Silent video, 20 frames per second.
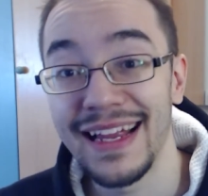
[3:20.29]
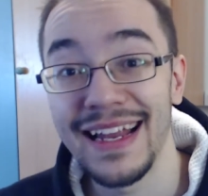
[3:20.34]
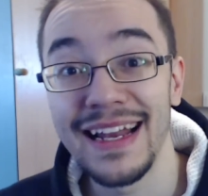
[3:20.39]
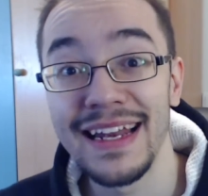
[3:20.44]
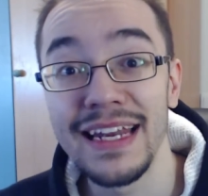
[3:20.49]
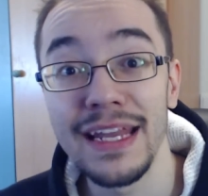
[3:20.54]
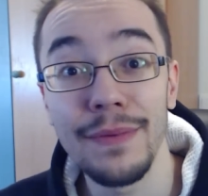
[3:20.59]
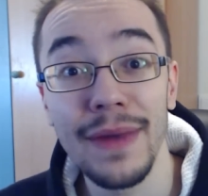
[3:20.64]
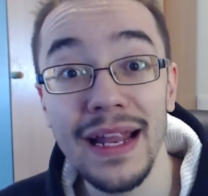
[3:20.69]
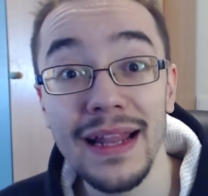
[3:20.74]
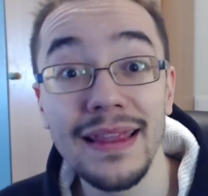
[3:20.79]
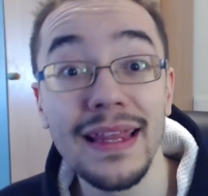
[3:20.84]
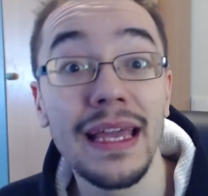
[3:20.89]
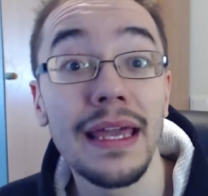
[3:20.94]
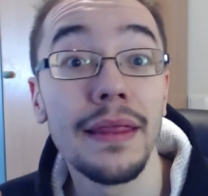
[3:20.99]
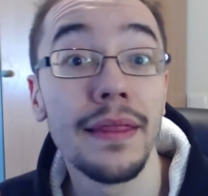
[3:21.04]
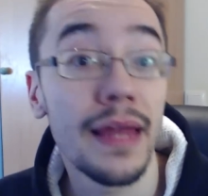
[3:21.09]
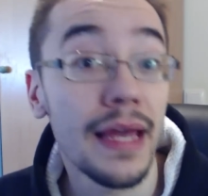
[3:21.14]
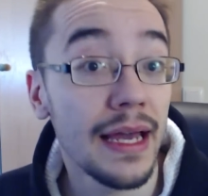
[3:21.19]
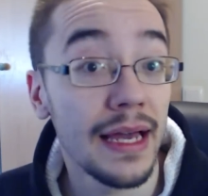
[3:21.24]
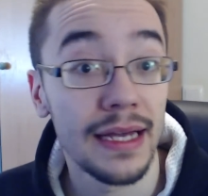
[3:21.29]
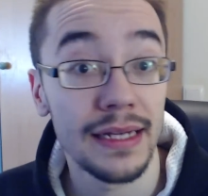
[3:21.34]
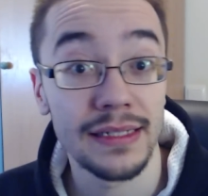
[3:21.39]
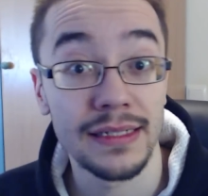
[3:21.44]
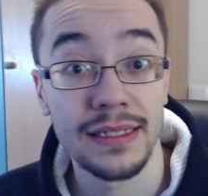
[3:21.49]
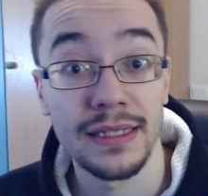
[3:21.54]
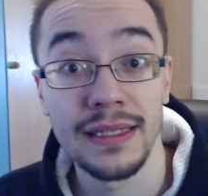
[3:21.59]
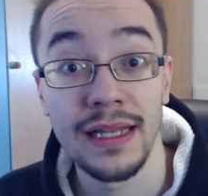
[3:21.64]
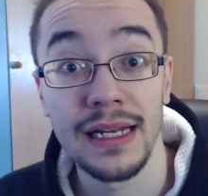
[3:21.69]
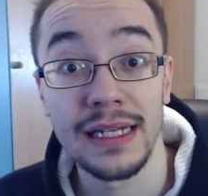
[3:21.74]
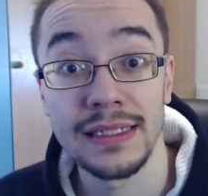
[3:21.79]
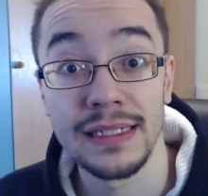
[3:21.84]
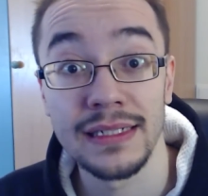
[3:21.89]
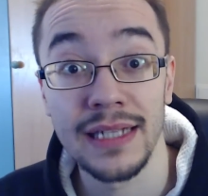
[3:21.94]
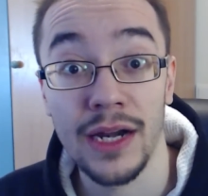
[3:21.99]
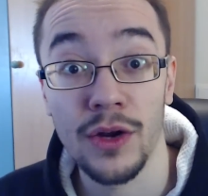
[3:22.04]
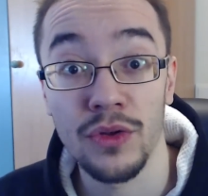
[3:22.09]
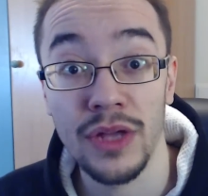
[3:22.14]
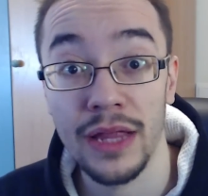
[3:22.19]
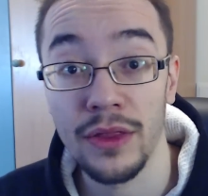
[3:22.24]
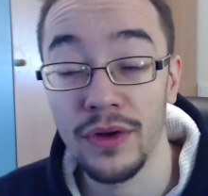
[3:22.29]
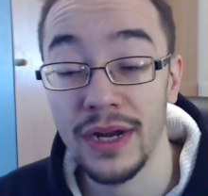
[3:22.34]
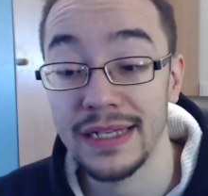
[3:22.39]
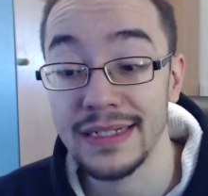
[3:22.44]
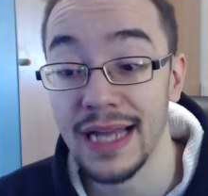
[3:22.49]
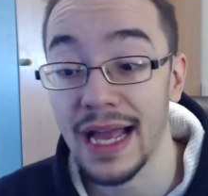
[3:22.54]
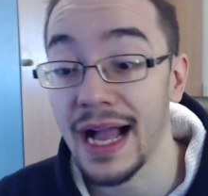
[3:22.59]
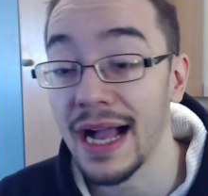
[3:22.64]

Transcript: el nivel de ideas de las desarrolladoras